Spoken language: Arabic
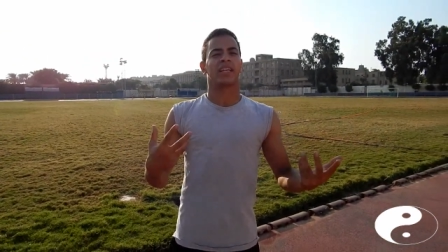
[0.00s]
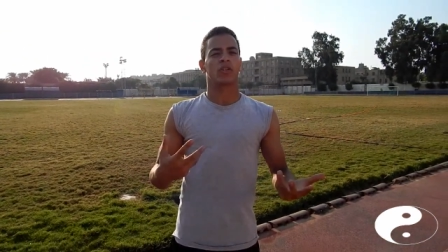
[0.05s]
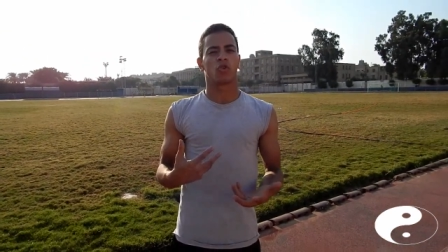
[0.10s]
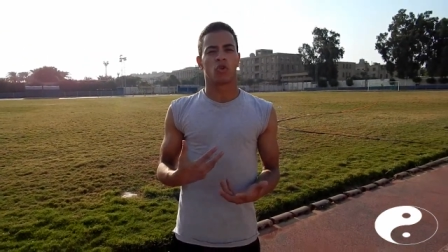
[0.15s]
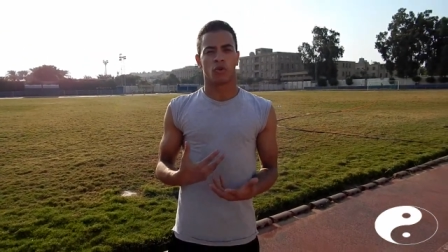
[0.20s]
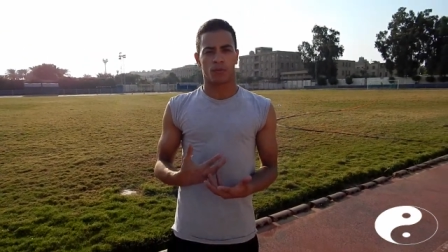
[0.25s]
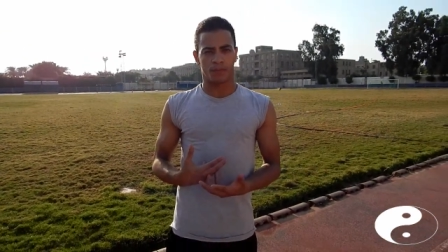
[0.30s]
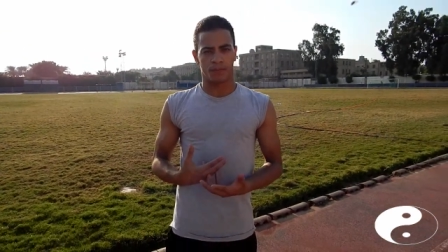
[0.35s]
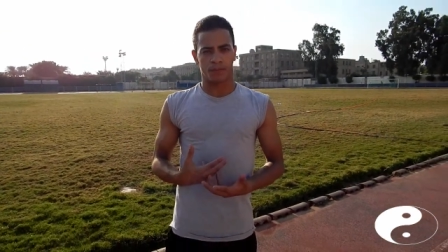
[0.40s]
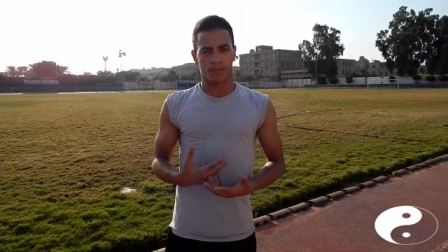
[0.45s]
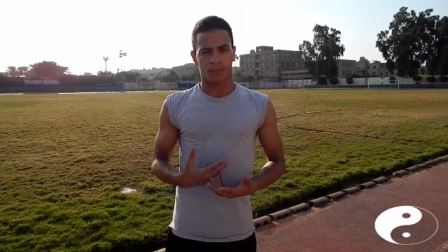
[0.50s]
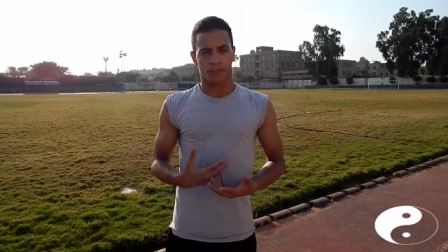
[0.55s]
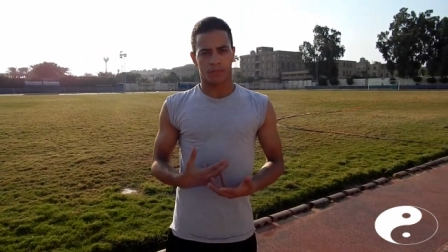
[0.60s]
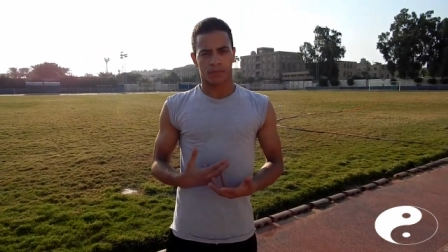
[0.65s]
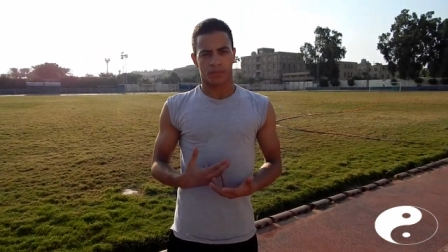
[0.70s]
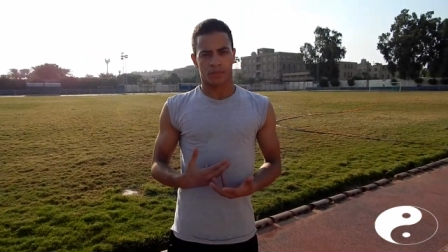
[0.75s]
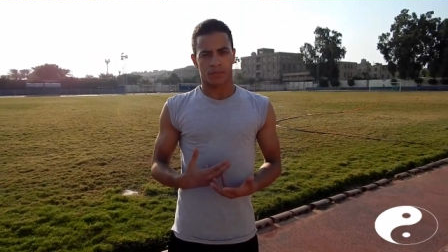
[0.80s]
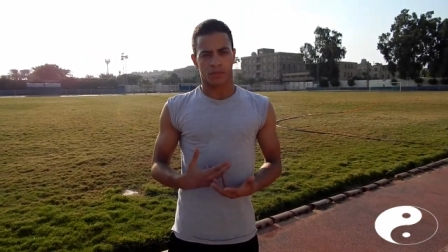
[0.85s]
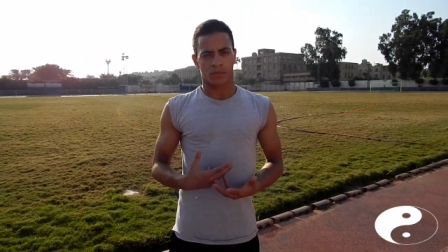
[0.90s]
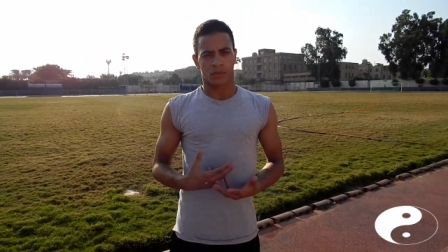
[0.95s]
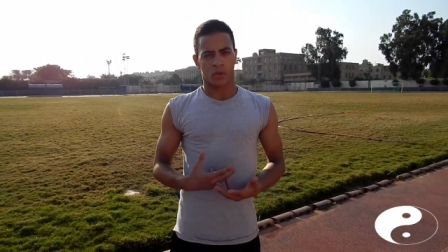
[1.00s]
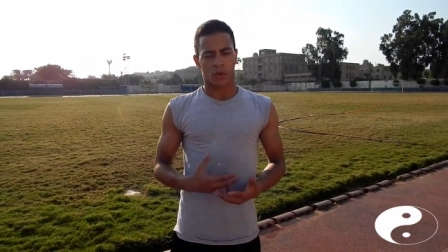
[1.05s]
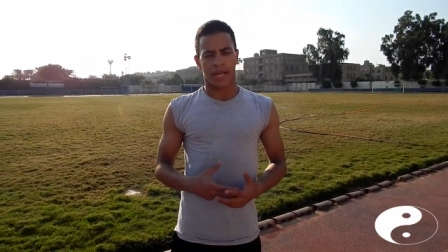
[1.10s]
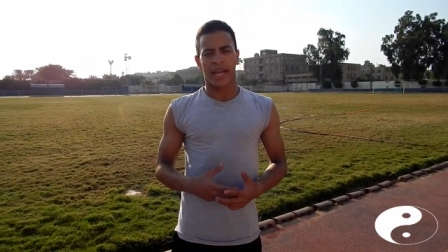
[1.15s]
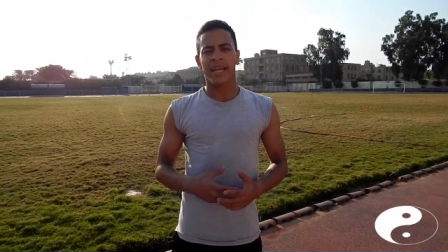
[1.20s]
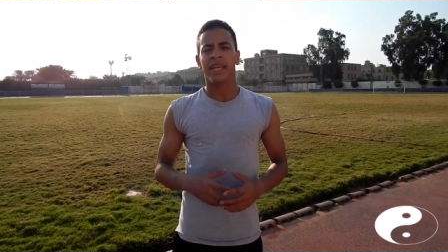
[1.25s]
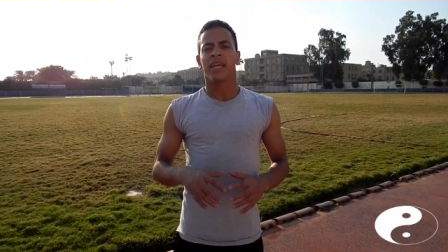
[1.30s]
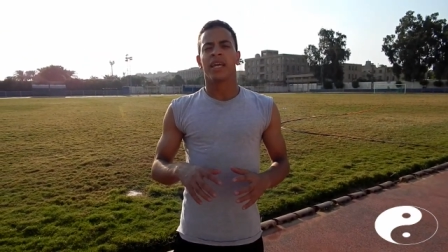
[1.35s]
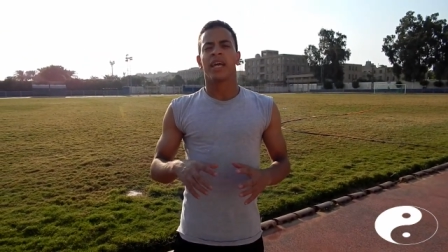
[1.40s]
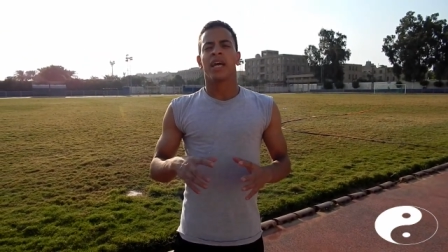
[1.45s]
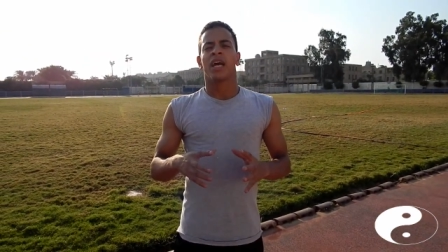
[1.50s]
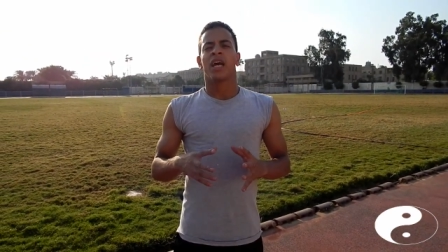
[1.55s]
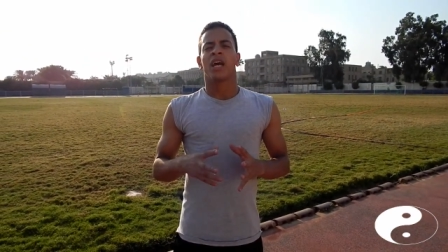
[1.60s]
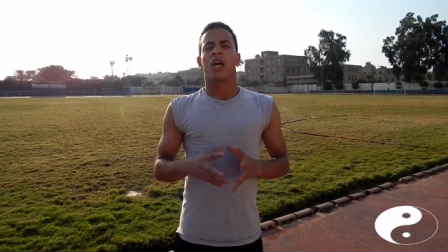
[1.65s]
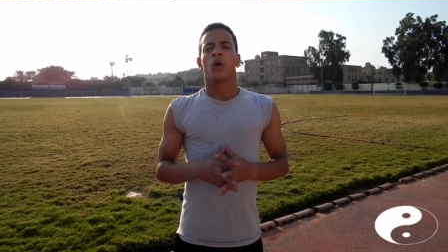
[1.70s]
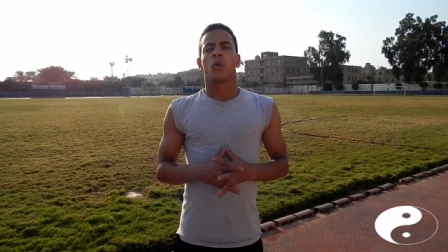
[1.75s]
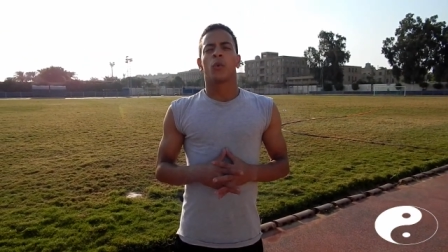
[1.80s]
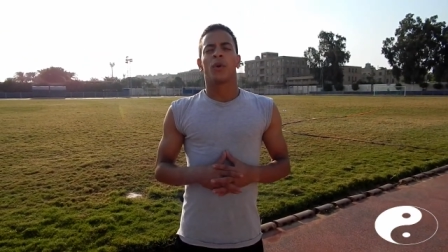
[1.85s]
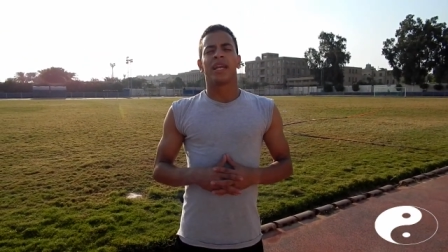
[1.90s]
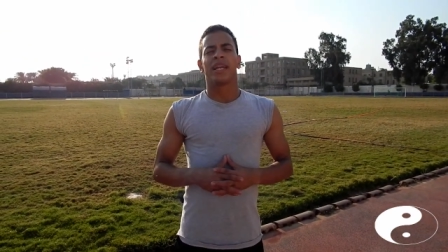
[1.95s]
نعالجهم اوكي
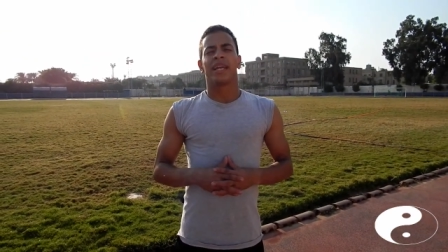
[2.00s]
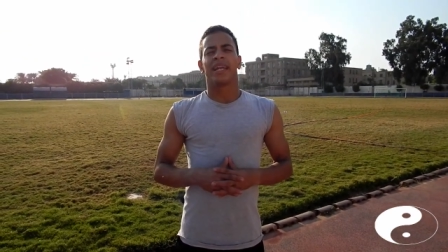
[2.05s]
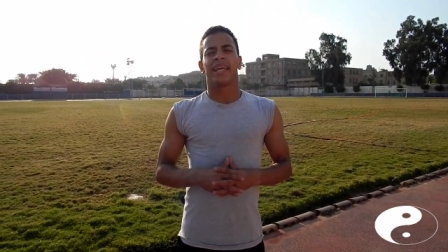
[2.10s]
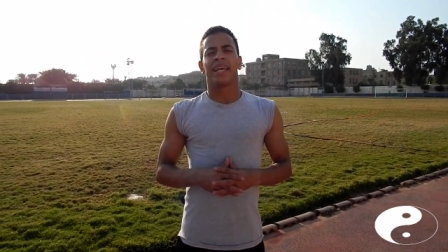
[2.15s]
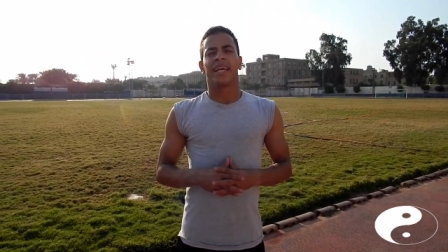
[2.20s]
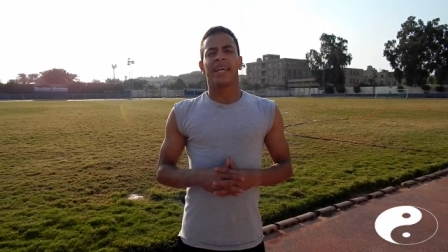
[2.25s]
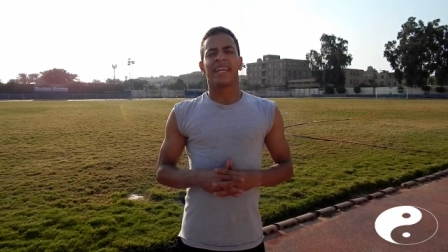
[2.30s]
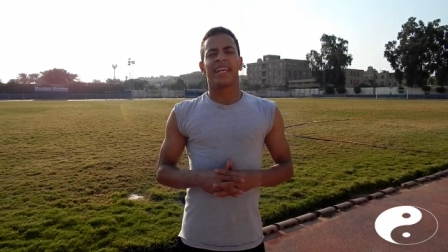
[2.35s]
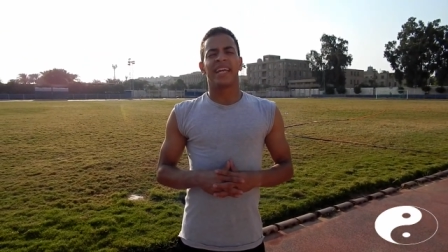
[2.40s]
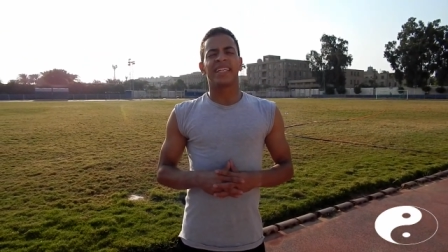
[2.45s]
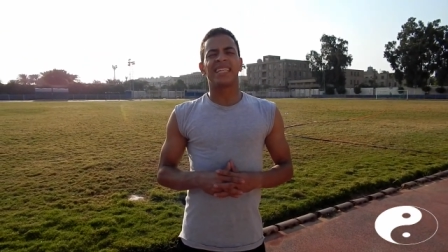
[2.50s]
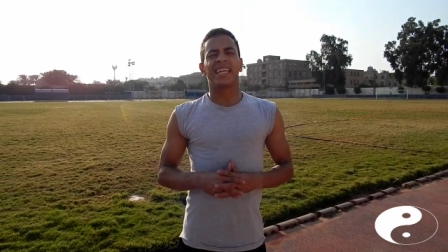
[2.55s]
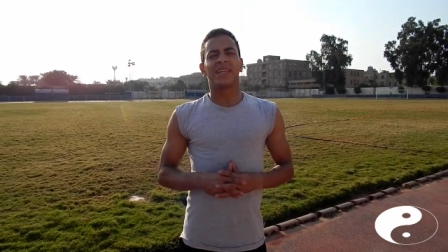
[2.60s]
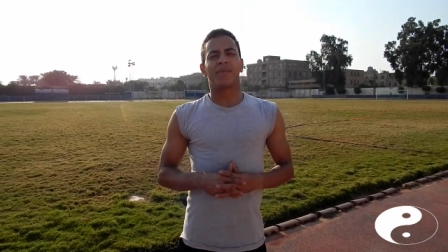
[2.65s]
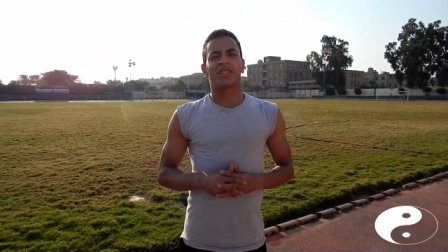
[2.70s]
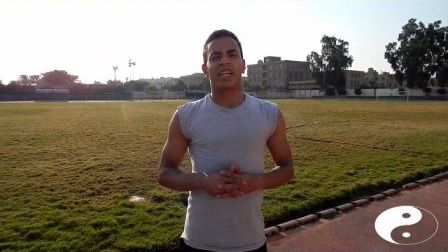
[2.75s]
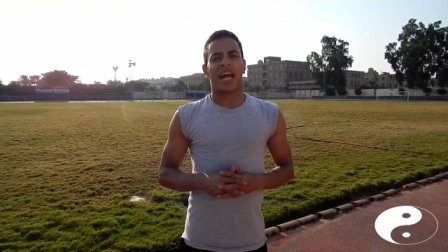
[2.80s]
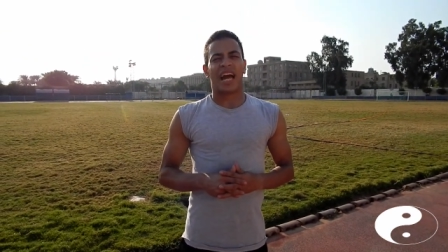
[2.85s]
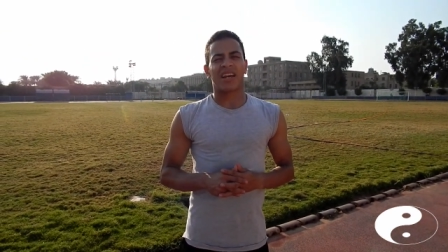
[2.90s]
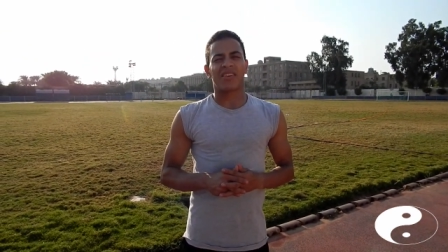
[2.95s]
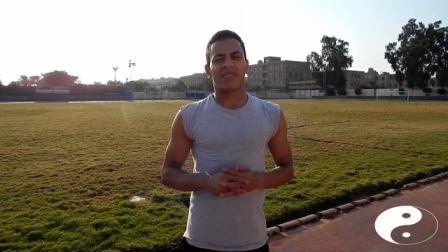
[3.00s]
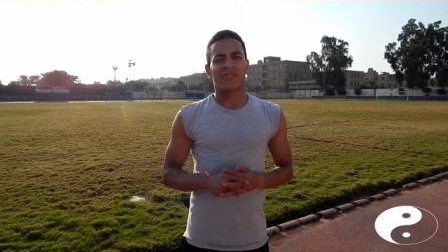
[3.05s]
والناس اللي مش